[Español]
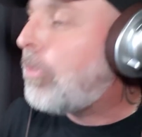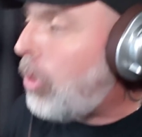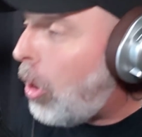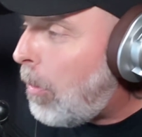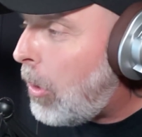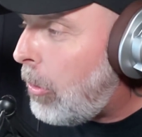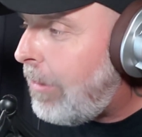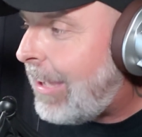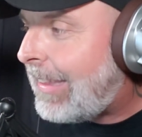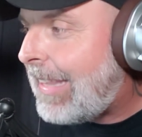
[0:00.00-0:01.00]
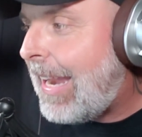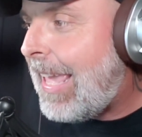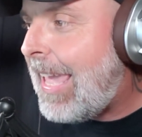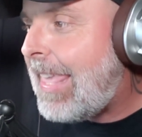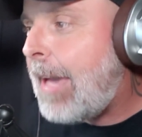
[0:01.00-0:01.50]
cómo no iba a estar
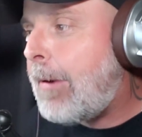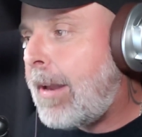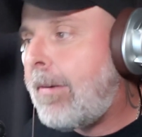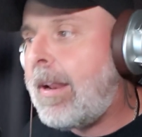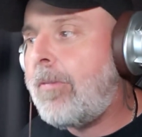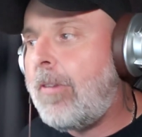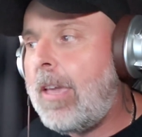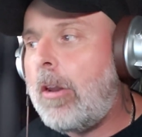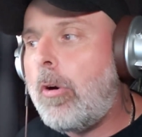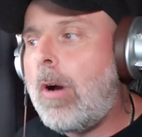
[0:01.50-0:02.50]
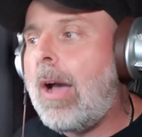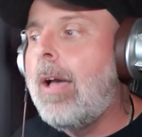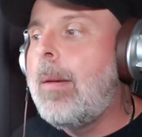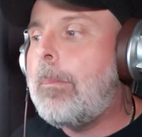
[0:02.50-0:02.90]
ella, Bárbara Figueroa,